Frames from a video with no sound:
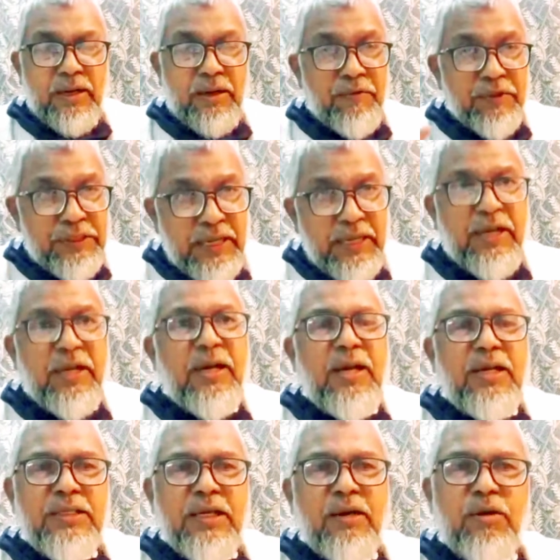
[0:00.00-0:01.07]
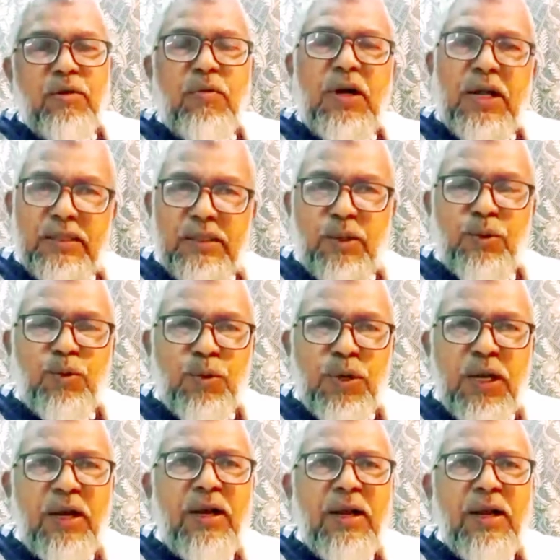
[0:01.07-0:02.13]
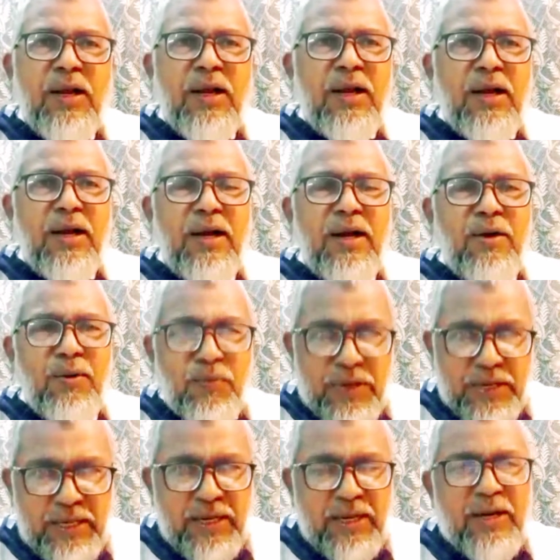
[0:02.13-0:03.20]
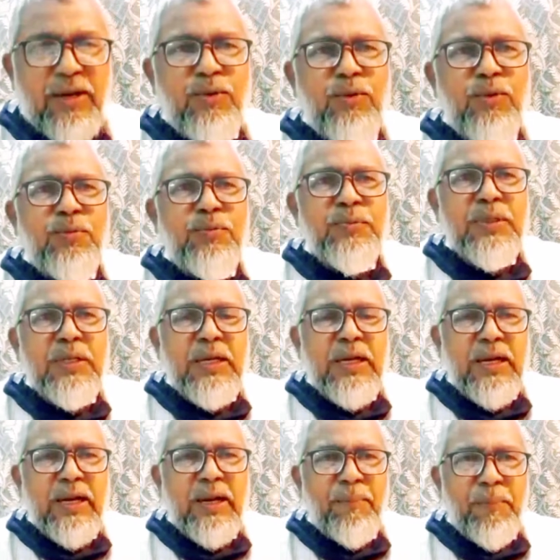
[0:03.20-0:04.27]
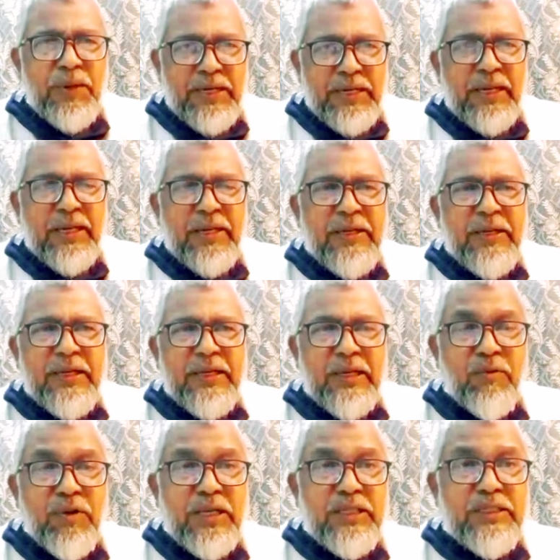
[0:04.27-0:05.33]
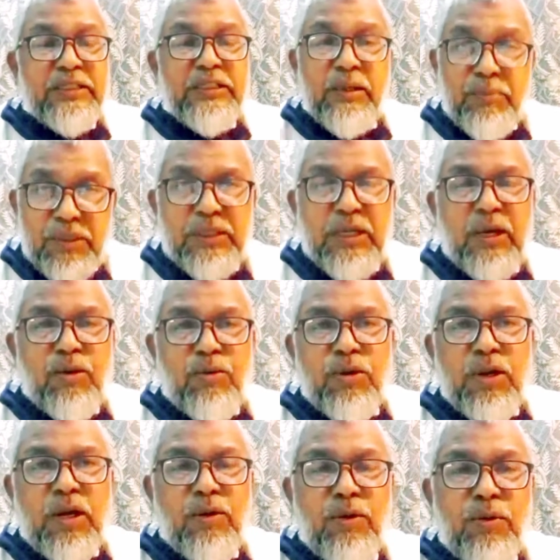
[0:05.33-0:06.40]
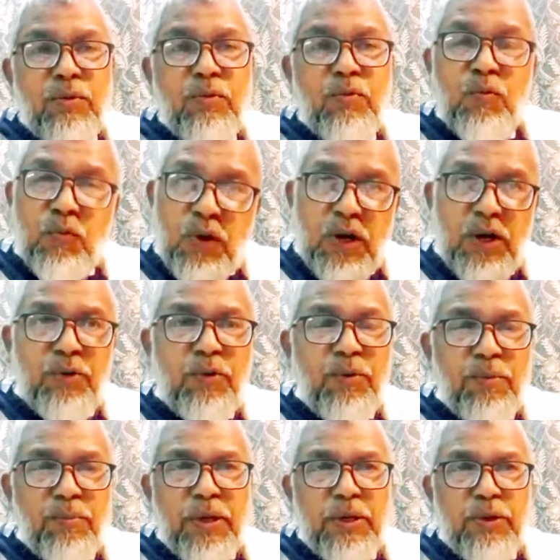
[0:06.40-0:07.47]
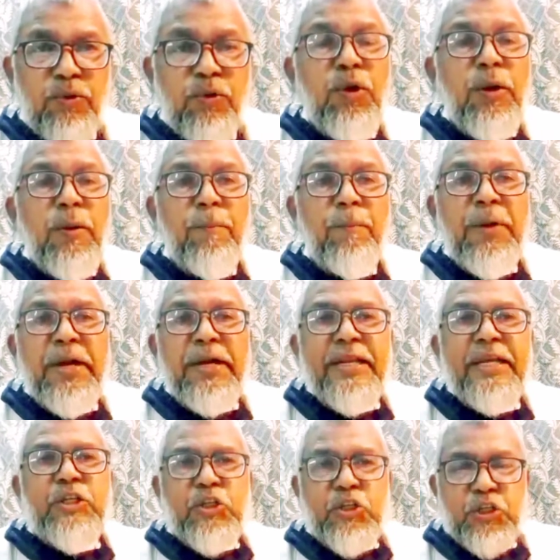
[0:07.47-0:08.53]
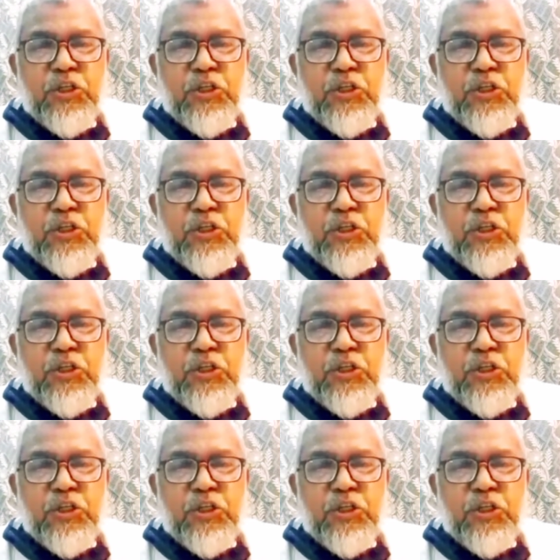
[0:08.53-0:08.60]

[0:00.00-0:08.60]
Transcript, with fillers: వ్యతిరేకంగా రాసినటువంటి వాళ్ళందరూ కూడా వడయార్లు అప్పటి ఎవరైతే జమీందారులు ఉన్నారో వారు మరియు బ్రిటిష్